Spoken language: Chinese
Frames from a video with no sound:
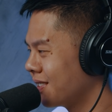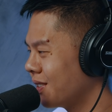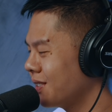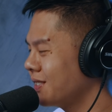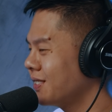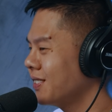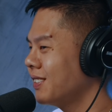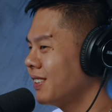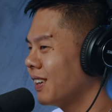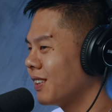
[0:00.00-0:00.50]

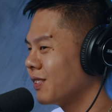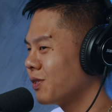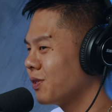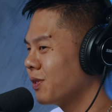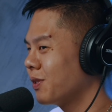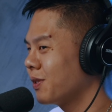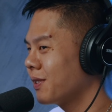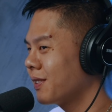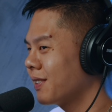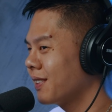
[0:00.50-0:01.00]
我只是想
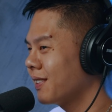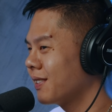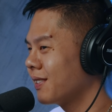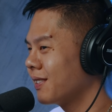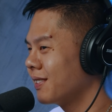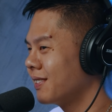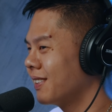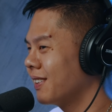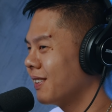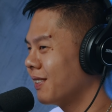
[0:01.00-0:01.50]
说，
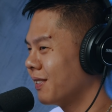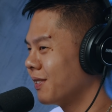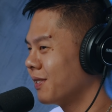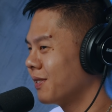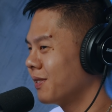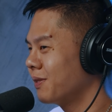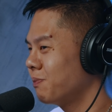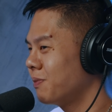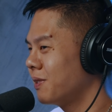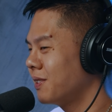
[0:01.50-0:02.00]
你知
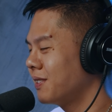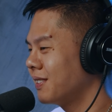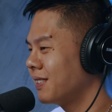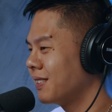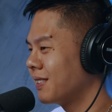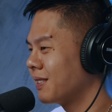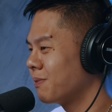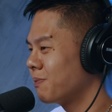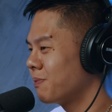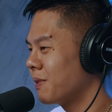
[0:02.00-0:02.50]
道，毕
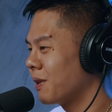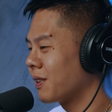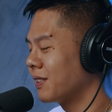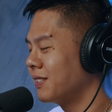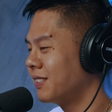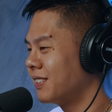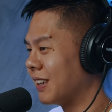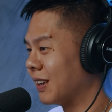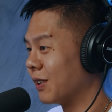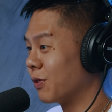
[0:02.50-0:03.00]
竟不要
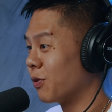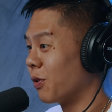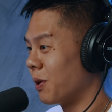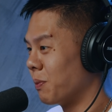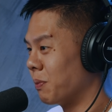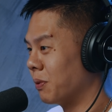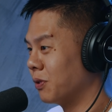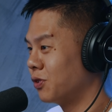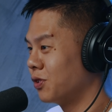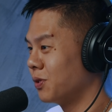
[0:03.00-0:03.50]
跟钱过
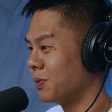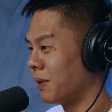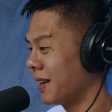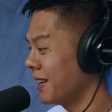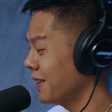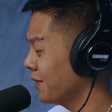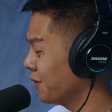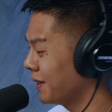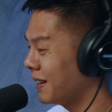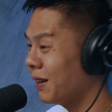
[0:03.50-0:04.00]
意不去吧。
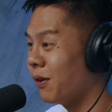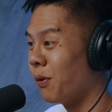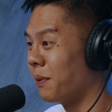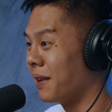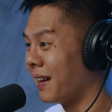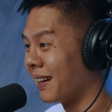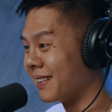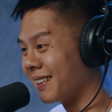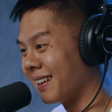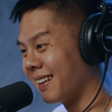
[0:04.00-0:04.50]
哎，又回到我
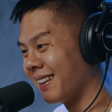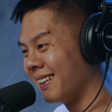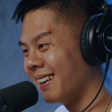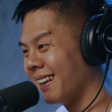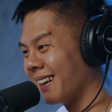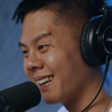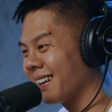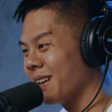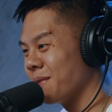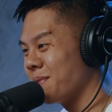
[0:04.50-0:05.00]
们
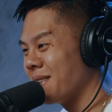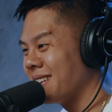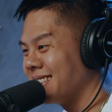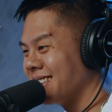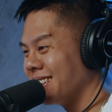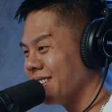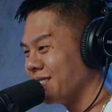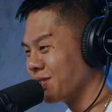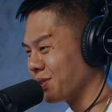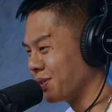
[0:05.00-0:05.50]
两个礼拜
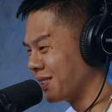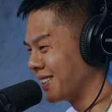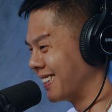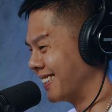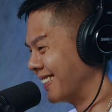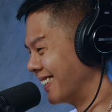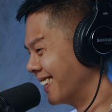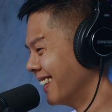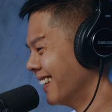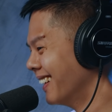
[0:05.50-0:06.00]
前的主题，最重要的
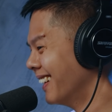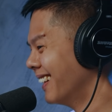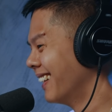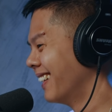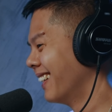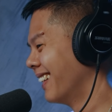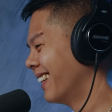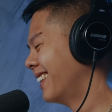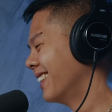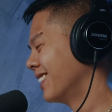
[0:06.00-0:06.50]
事情
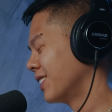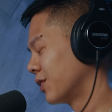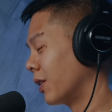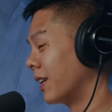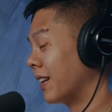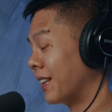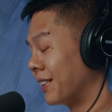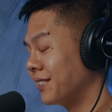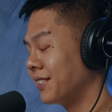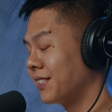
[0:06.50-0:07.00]
啊。
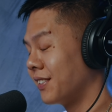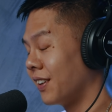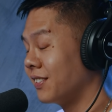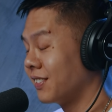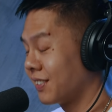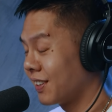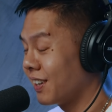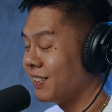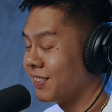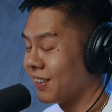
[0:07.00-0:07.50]
对，
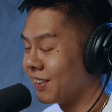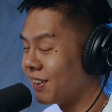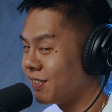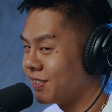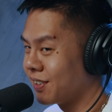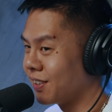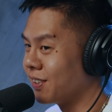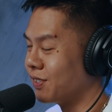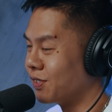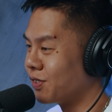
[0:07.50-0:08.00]
可以省到
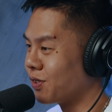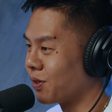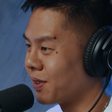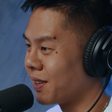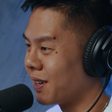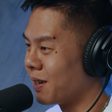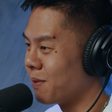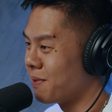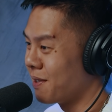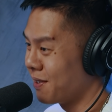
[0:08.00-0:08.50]
钱很
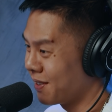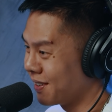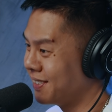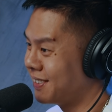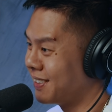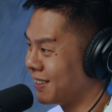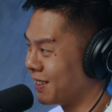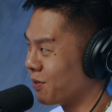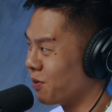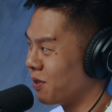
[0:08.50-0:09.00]
重要，不要跟
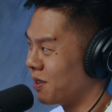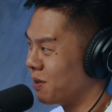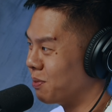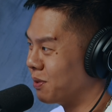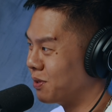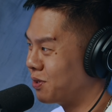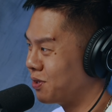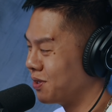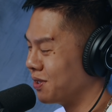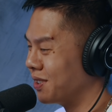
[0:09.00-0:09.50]
钱过意
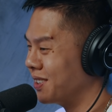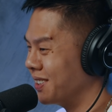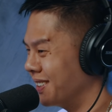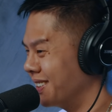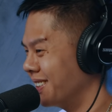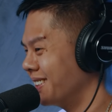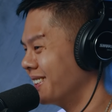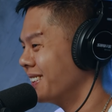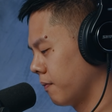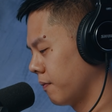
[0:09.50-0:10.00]
不去，
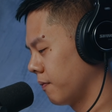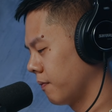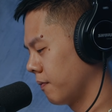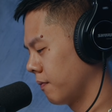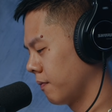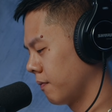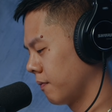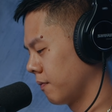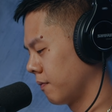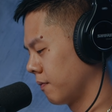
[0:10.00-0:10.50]
尽
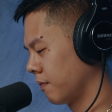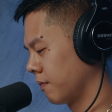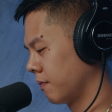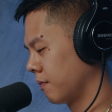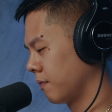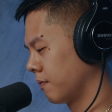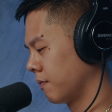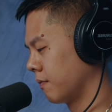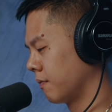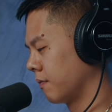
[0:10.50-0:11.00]
量可以避
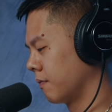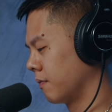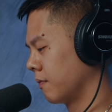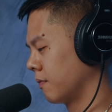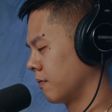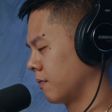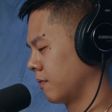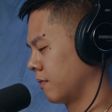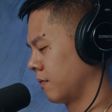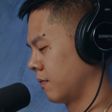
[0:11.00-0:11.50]
免就避
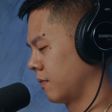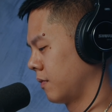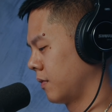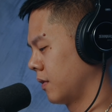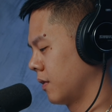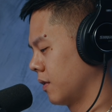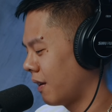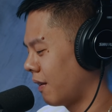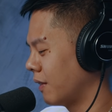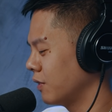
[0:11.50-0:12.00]
免而已啦。
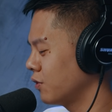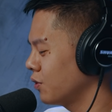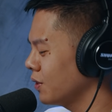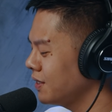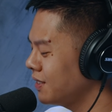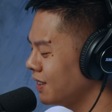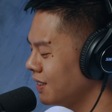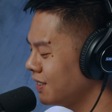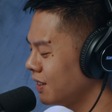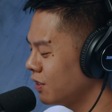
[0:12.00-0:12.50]
好了，所
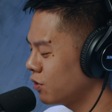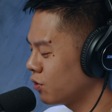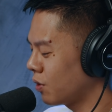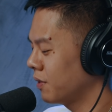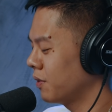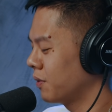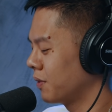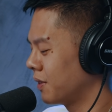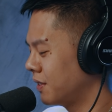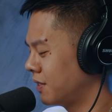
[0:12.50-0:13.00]
以这些
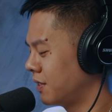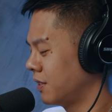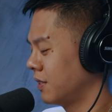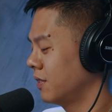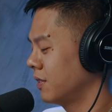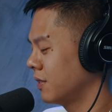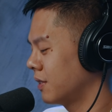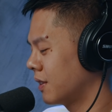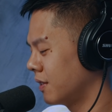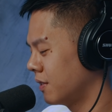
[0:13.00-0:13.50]
传统的节
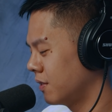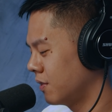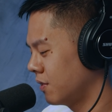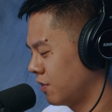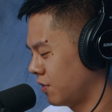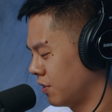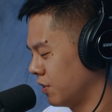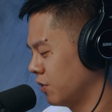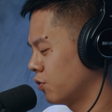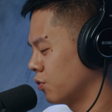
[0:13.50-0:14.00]
日跟
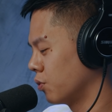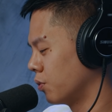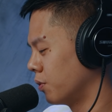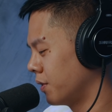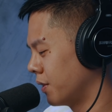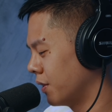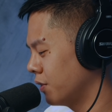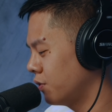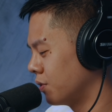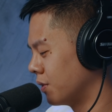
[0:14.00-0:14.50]
习
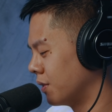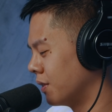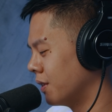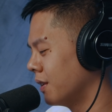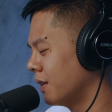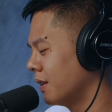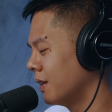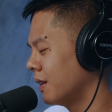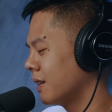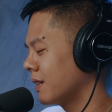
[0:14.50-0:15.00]
俗，也许
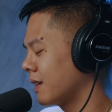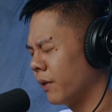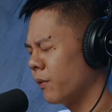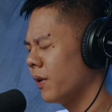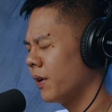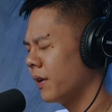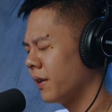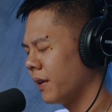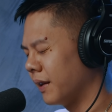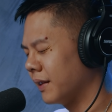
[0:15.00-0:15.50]
因
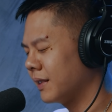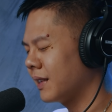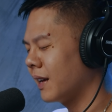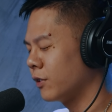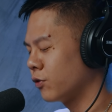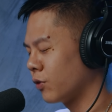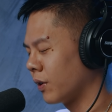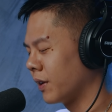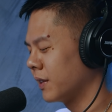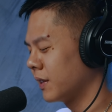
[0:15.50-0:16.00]
为一
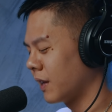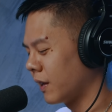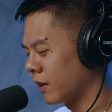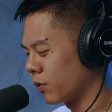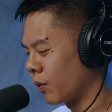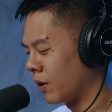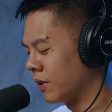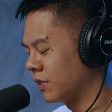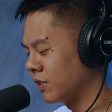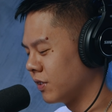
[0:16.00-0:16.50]
代传一代
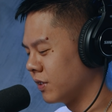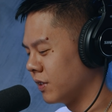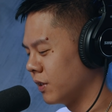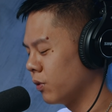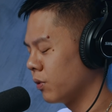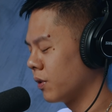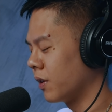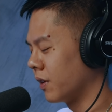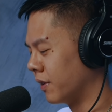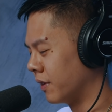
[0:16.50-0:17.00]
的关系，也
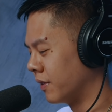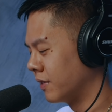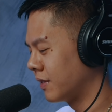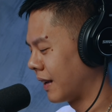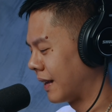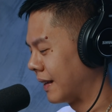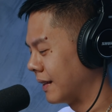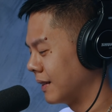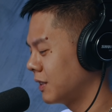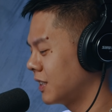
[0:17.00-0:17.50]
有可能
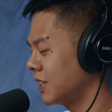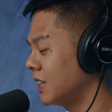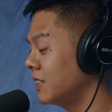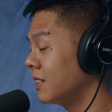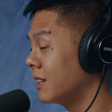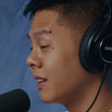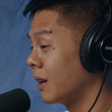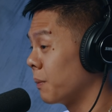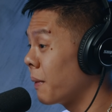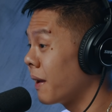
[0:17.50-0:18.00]
在
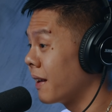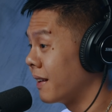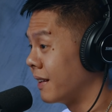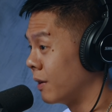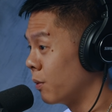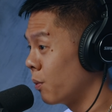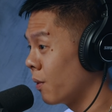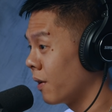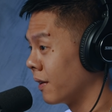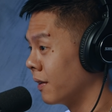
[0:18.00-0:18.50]
渐渐的被
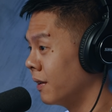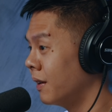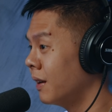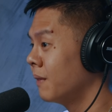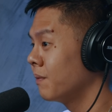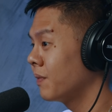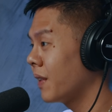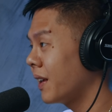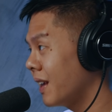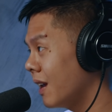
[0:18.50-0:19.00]
遗忘，
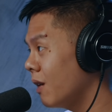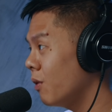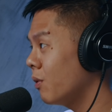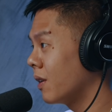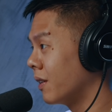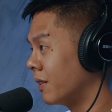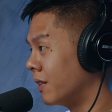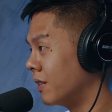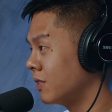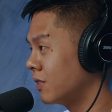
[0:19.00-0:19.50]
那也有
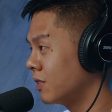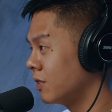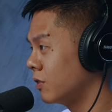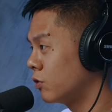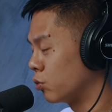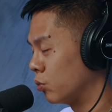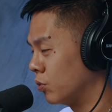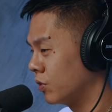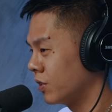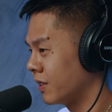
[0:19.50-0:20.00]
可能是
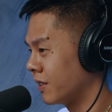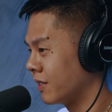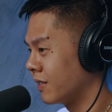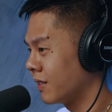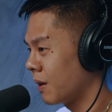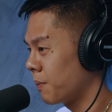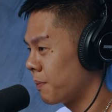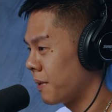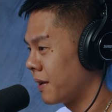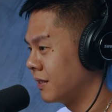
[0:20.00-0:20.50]
逐渐的
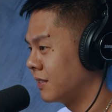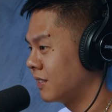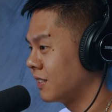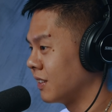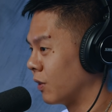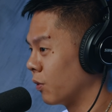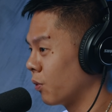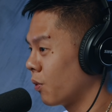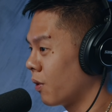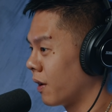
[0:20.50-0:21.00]
在被
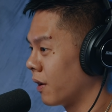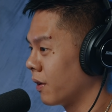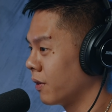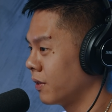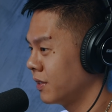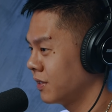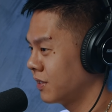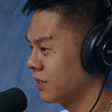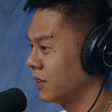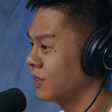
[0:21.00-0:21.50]
简化，
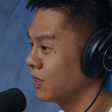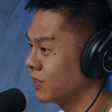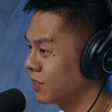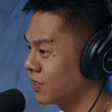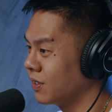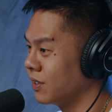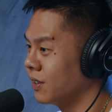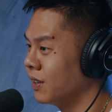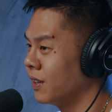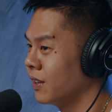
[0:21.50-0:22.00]
甚至
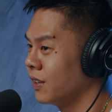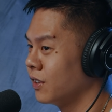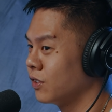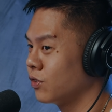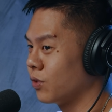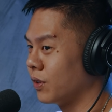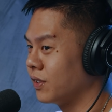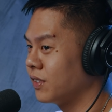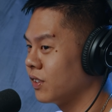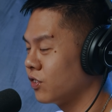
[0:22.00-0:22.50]
是
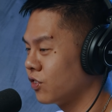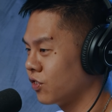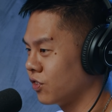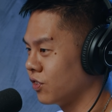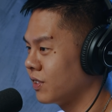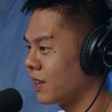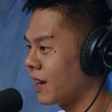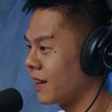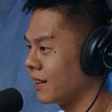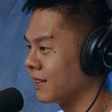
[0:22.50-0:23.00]
随着
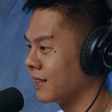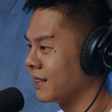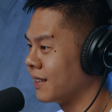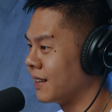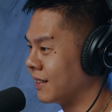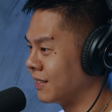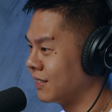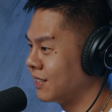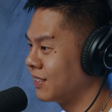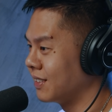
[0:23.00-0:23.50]
时代的
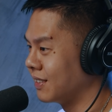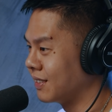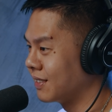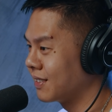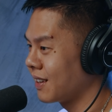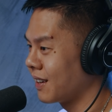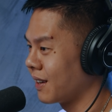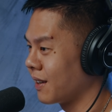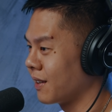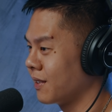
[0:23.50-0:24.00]
演进，
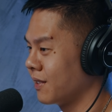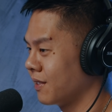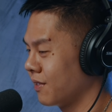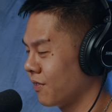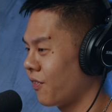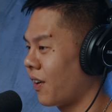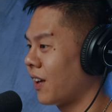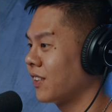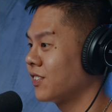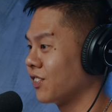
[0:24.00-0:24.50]
在
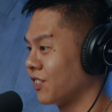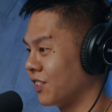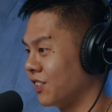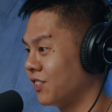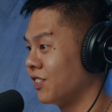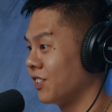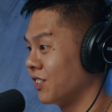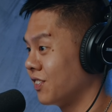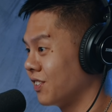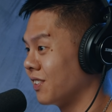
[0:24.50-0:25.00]
发生一
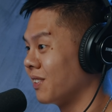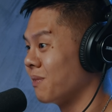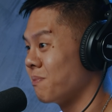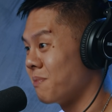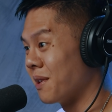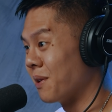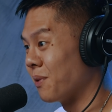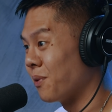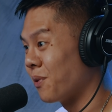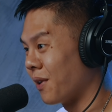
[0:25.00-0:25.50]
些些的
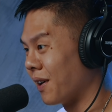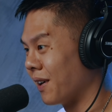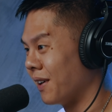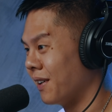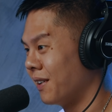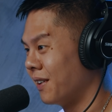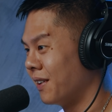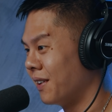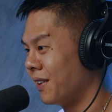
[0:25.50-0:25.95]
变化。